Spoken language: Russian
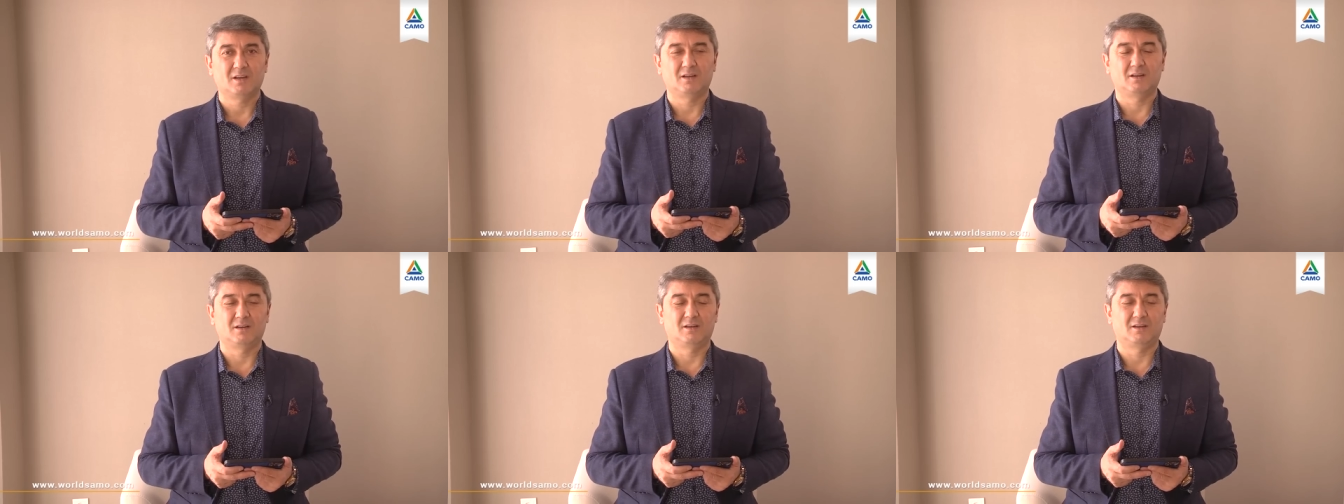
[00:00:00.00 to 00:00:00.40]

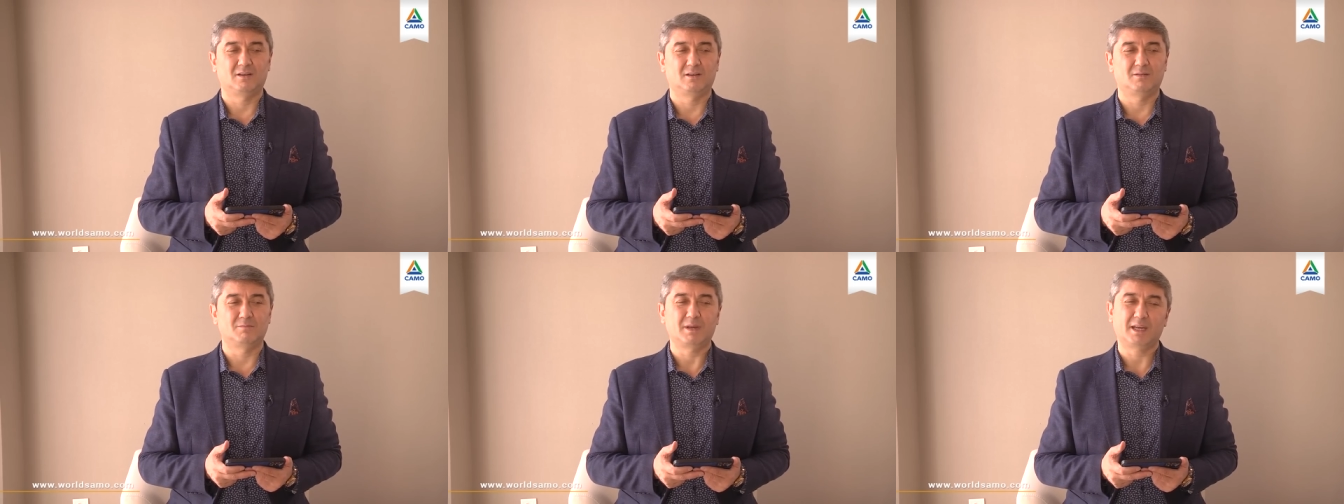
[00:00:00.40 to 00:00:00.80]

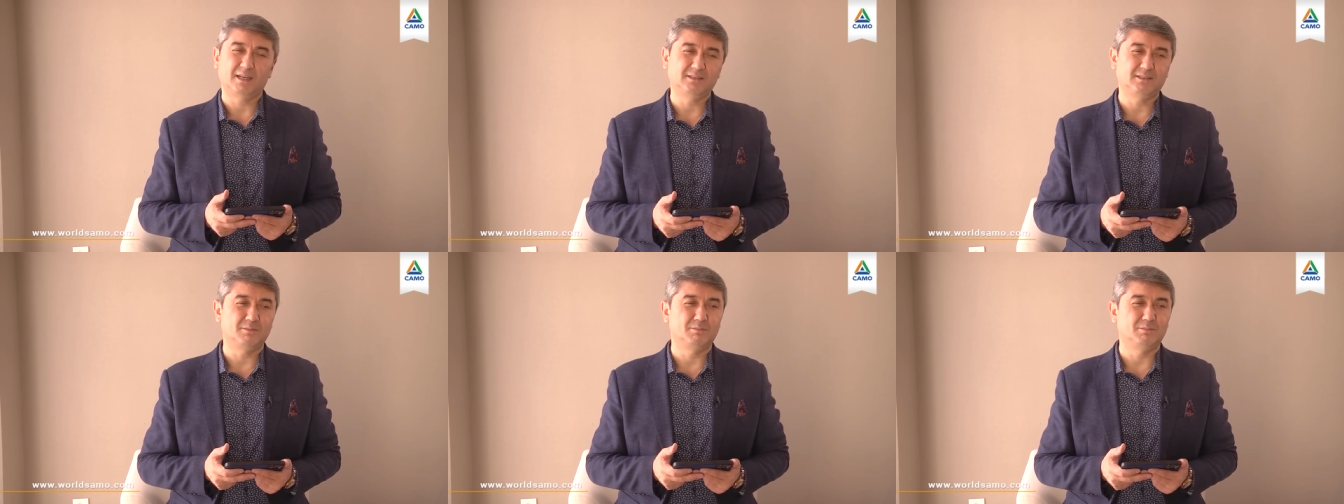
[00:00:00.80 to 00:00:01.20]
А, мы
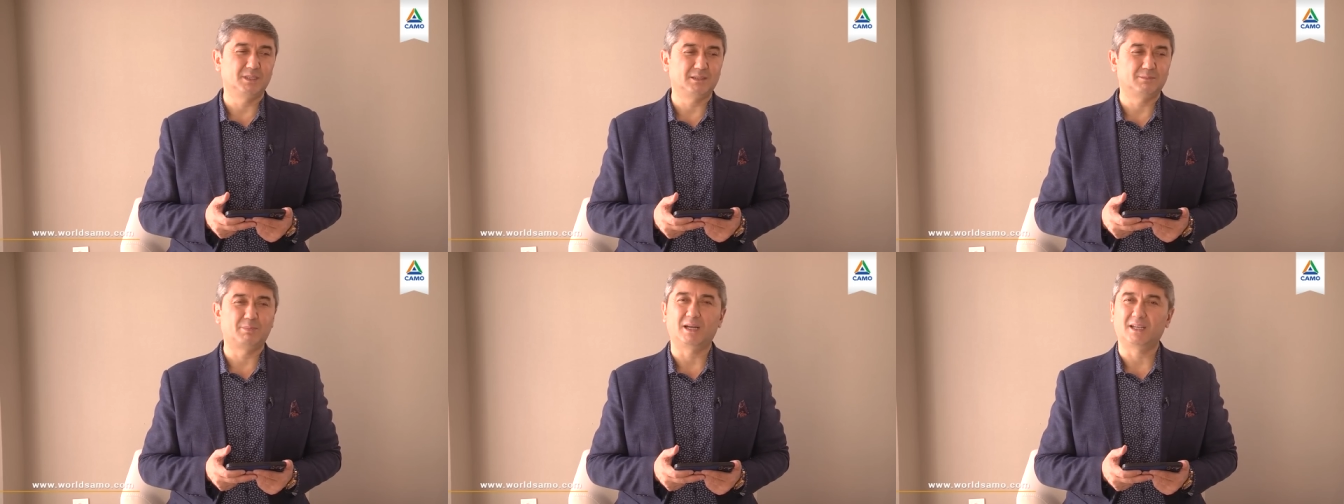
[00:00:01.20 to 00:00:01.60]
хотим
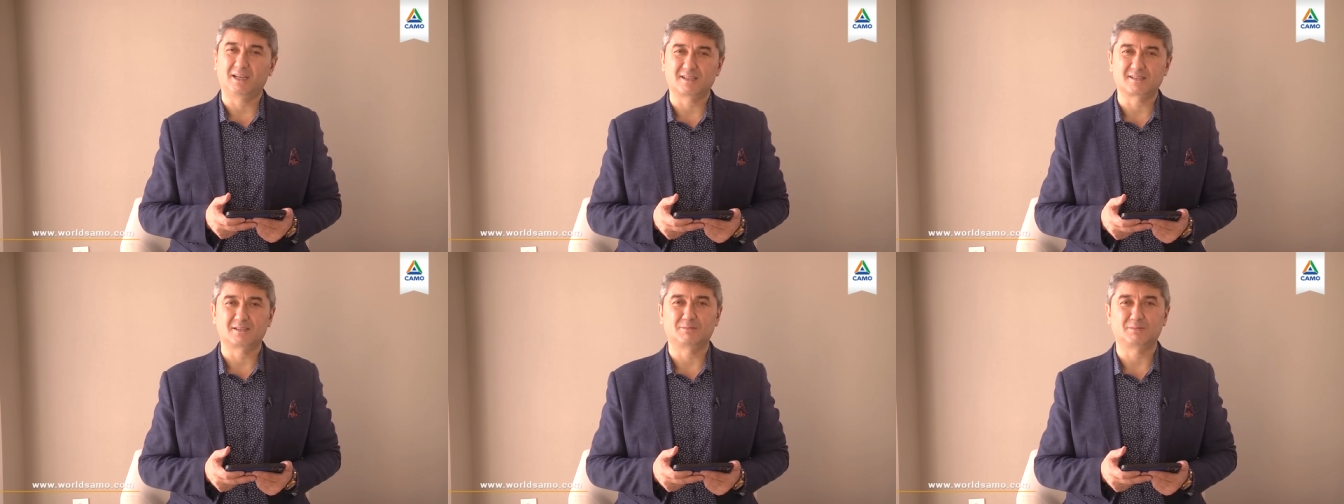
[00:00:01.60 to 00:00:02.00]
быть
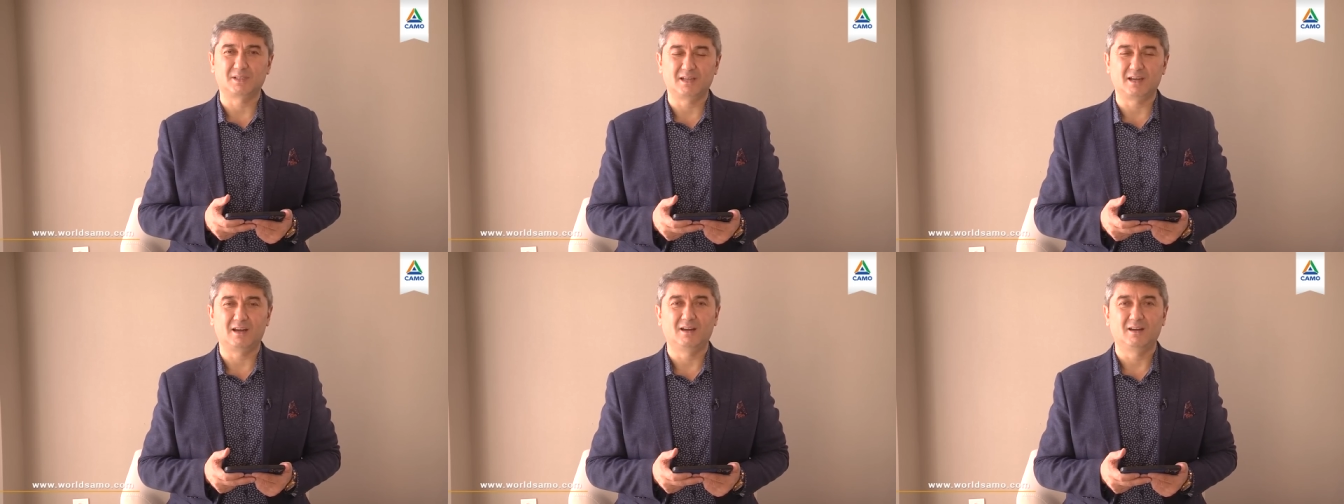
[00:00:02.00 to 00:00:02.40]
полезным
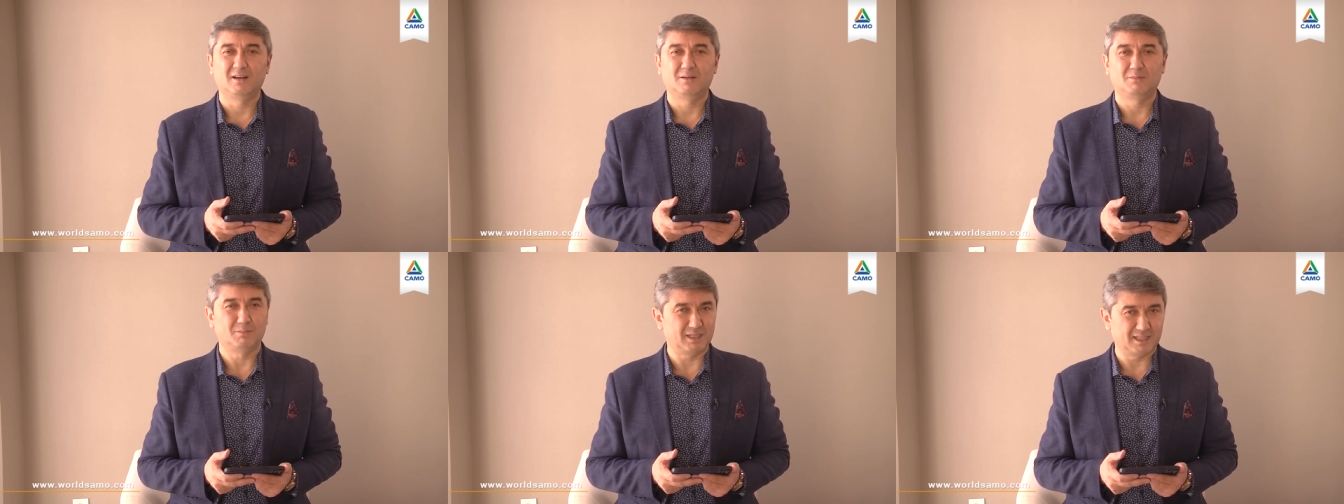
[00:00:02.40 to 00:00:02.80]
для
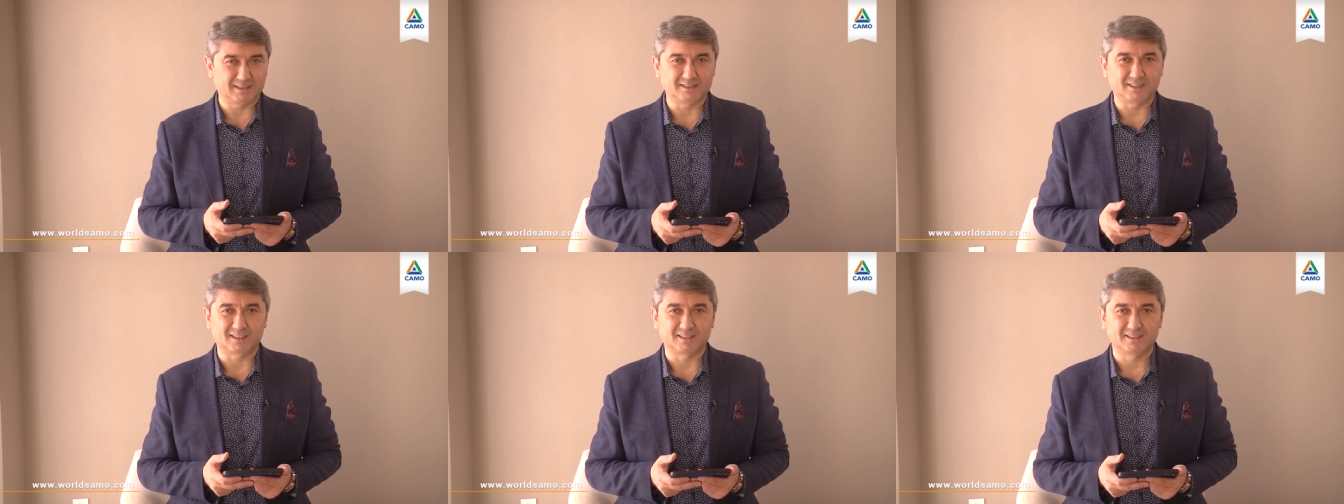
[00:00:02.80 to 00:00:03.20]

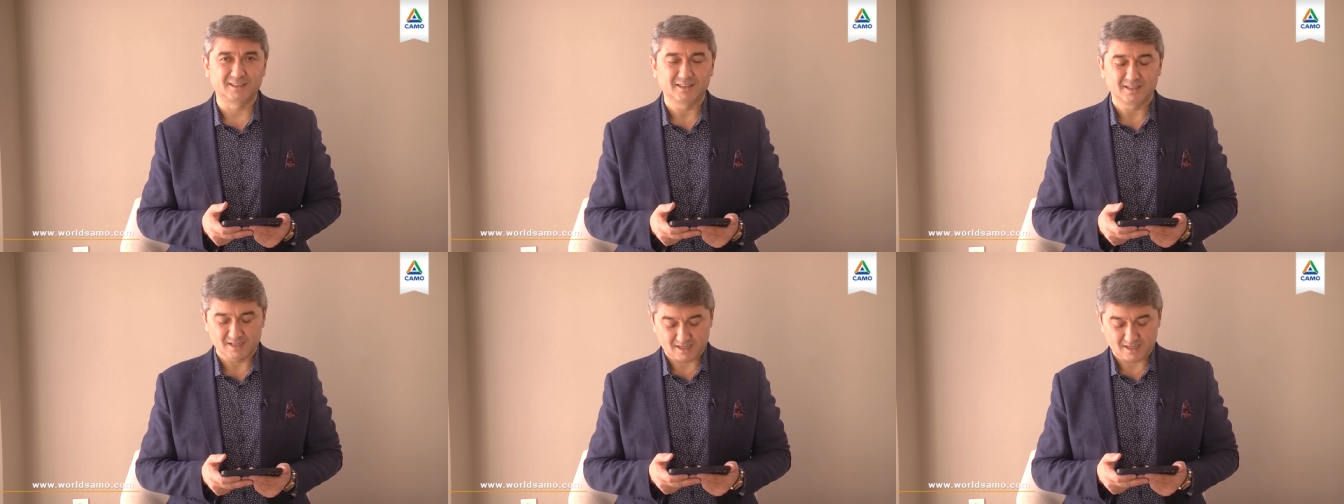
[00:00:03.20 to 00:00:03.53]
молодых